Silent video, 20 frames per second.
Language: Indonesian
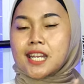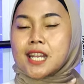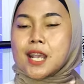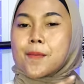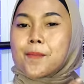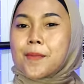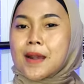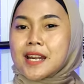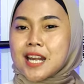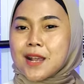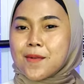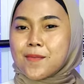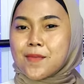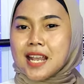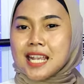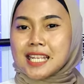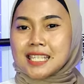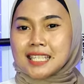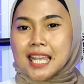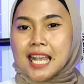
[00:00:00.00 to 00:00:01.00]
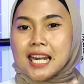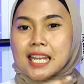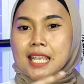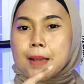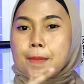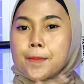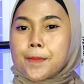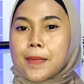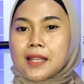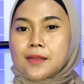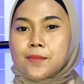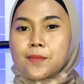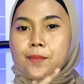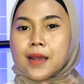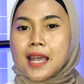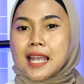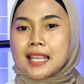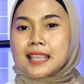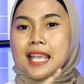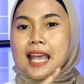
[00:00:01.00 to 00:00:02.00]
di 416 kali 44
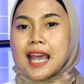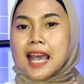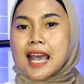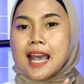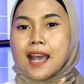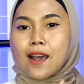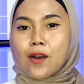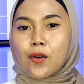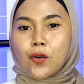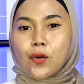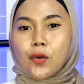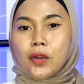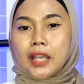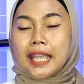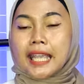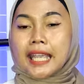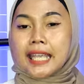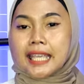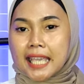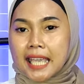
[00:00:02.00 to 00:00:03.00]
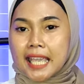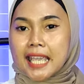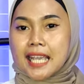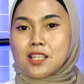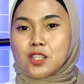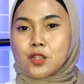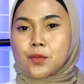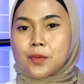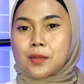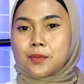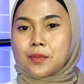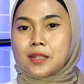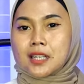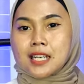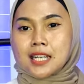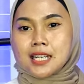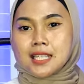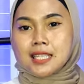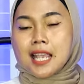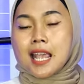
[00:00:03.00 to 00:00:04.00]
AOEG ya sobat
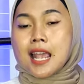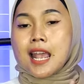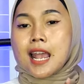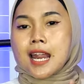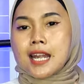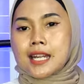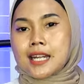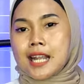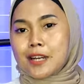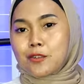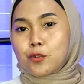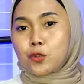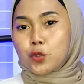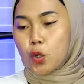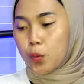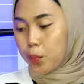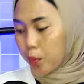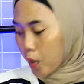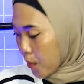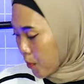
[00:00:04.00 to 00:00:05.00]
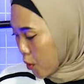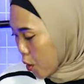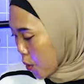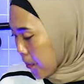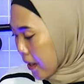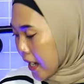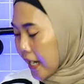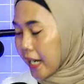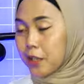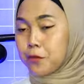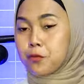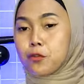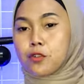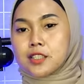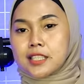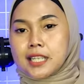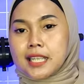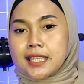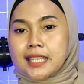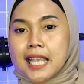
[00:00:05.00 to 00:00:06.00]
Billers. Dan untuk promo paket full
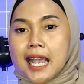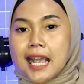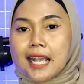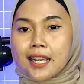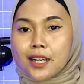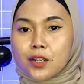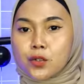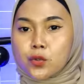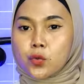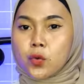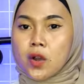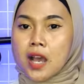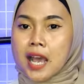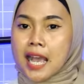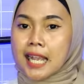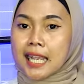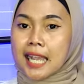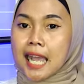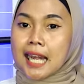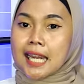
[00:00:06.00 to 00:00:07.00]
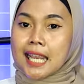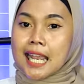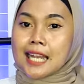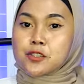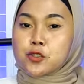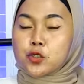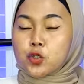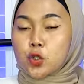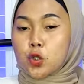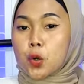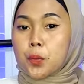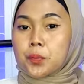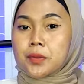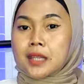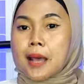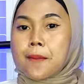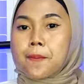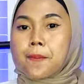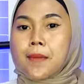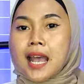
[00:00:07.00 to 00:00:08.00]
set yang kedua kalian cukup
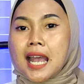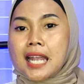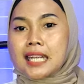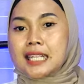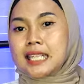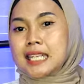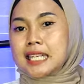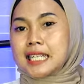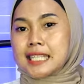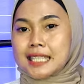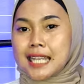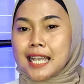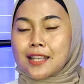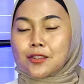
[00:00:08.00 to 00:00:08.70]
tambah di